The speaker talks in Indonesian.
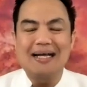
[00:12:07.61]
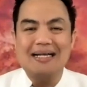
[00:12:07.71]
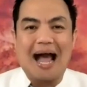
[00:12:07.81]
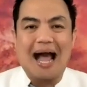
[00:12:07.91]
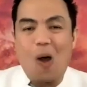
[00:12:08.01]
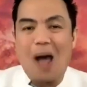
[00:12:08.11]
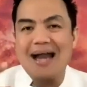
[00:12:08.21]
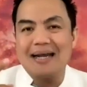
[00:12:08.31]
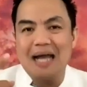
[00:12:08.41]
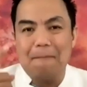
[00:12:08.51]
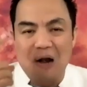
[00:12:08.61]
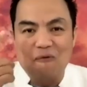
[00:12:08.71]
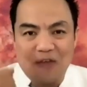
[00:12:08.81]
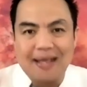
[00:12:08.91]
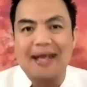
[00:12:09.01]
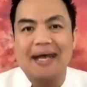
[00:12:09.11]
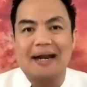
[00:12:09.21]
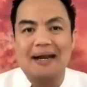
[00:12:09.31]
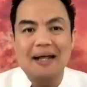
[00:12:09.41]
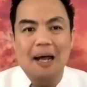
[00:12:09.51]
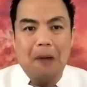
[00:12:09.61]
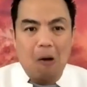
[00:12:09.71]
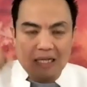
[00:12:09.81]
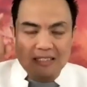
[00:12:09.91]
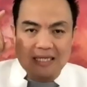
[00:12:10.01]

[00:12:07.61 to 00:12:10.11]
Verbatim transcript: kalau Anda berpikir bahwa